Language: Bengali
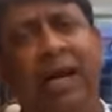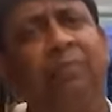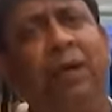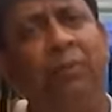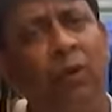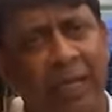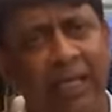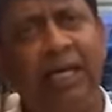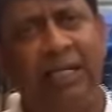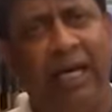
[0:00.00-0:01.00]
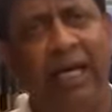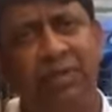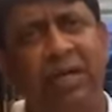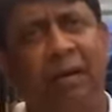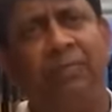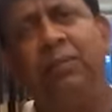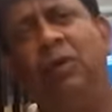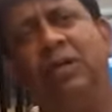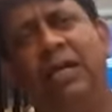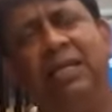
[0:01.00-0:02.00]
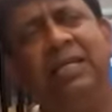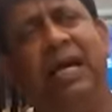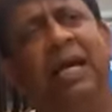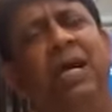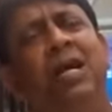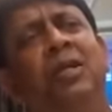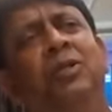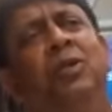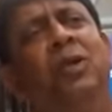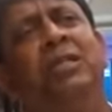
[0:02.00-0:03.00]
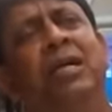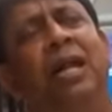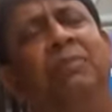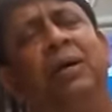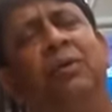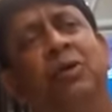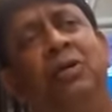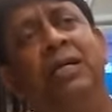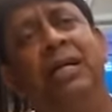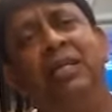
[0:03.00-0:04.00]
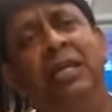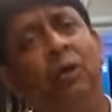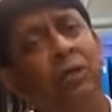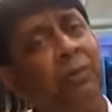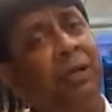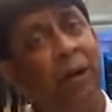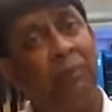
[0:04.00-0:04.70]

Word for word: ক্লাব কাপগুলো খেলতে যায় এফসি ক্লাব কাপগুলো খেলতে যায় তো এশিয়ান ক্লাব কাপগুলো যখন খেলতে যায় তখন দেখবেন